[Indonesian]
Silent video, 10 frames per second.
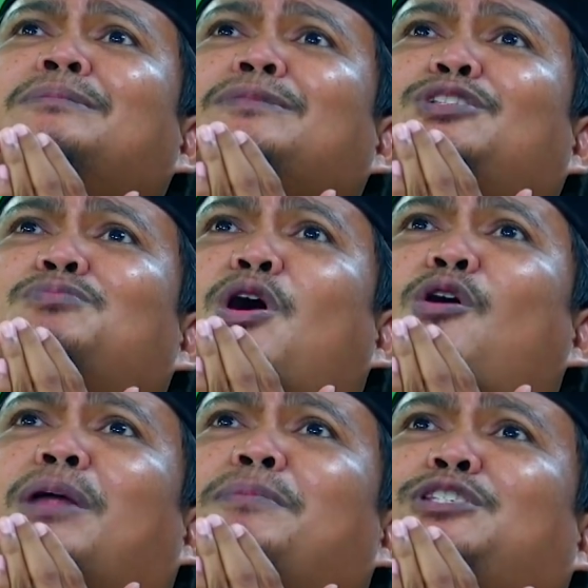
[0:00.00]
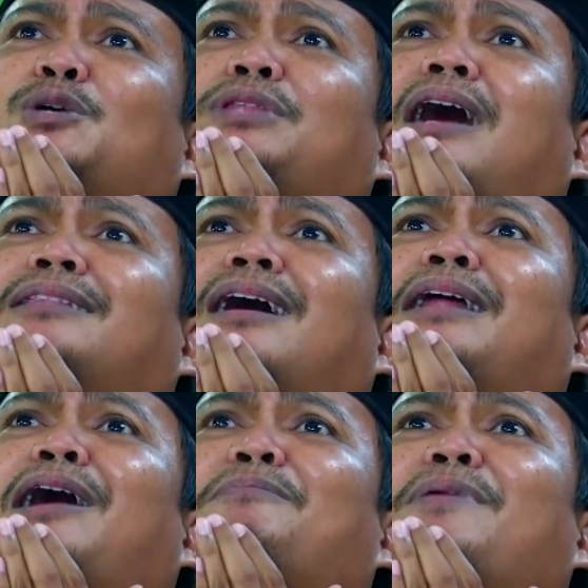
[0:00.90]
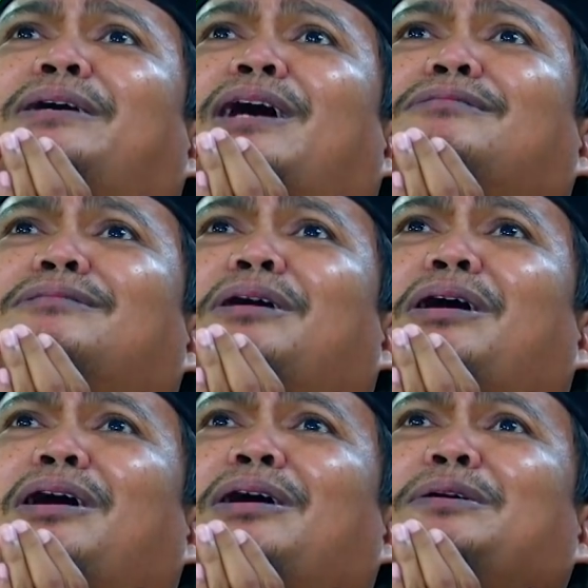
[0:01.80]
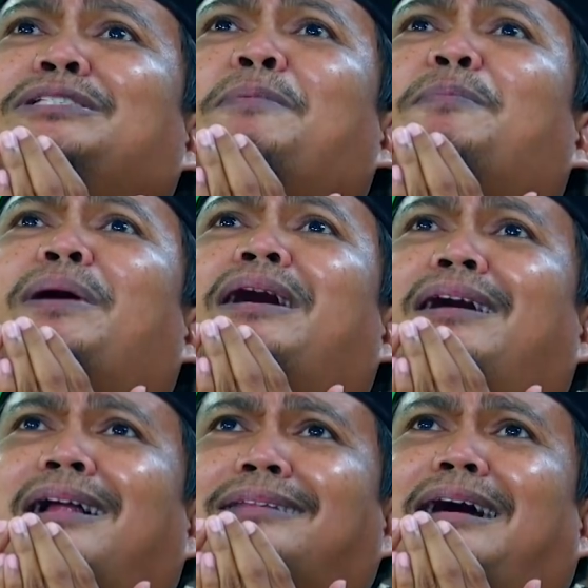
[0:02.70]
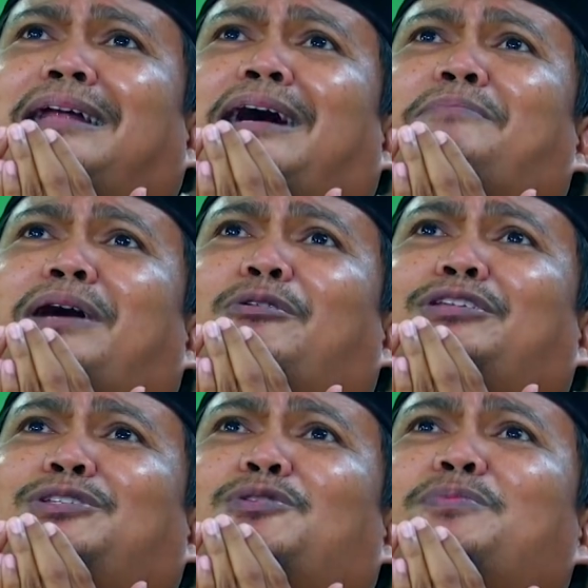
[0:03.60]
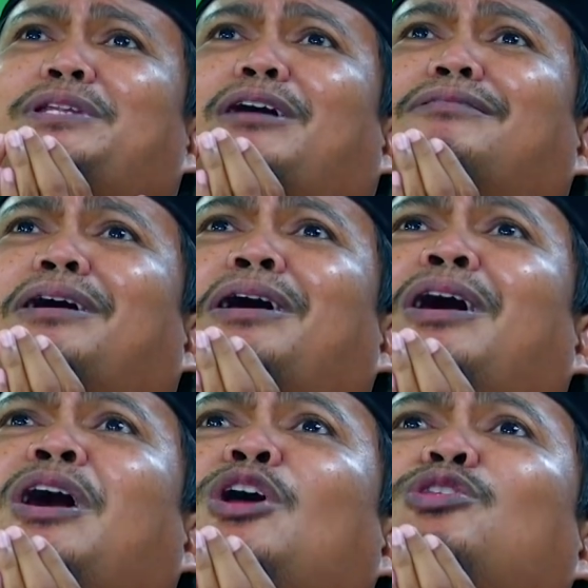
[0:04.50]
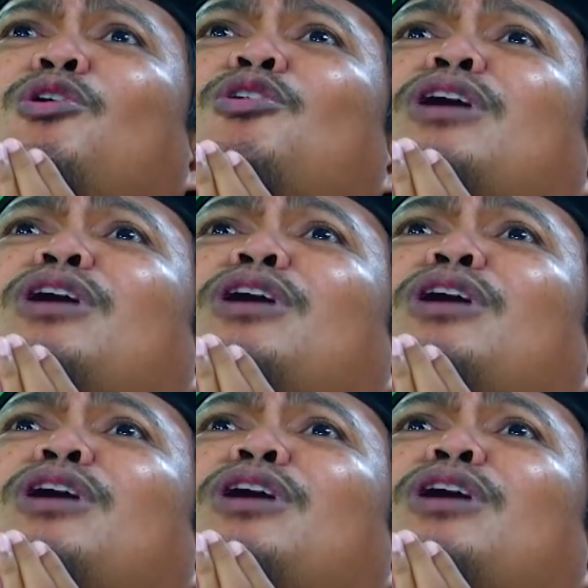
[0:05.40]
Semua orang mencium tangan-tangan hamba ya Allah. Sampai pegal tangan hamba kalau diciumin ya Allah. Tolong